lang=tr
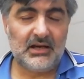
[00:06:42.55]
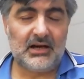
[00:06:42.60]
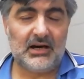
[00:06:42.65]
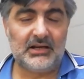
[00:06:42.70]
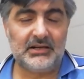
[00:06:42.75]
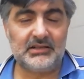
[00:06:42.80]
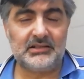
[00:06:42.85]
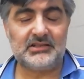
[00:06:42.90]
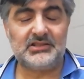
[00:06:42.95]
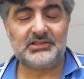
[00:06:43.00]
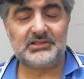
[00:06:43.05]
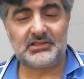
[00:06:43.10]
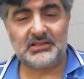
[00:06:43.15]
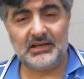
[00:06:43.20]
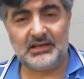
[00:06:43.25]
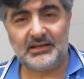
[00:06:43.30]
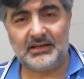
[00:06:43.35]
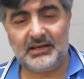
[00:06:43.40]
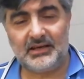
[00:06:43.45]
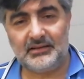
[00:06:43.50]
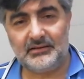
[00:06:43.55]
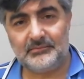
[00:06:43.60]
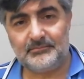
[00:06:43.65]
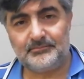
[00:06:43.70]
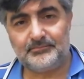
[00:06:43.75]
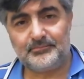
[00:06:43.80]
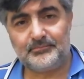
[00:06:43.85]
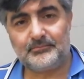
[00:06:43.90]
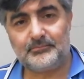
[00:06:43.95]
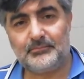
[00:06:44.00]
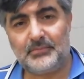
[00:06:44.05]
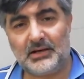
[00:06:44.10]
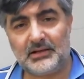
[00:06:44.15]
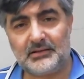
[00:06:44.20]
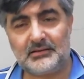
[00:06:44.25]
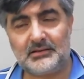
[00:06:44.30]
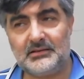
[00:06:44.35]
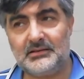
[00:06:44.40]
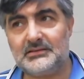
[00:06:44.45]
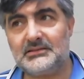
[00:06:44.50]
Arı kışlarken
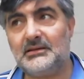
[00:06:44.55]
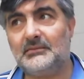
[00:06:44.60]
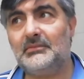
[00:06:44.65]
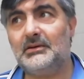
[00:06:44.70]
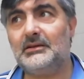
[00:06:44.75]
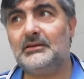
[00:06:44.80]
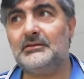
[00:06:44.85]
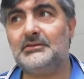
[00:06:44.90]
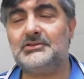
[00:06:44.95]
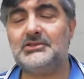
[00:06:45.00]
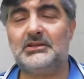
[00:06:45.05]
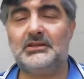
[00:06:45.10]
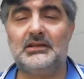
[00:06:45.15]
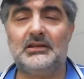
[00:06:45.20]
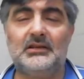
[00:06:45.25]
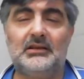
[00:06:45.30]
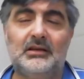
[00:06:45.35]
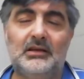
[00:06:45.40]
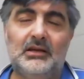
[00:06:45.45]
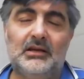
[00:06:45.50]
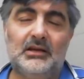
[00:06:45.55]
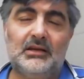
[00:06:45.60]
baktığınız zaman şimdi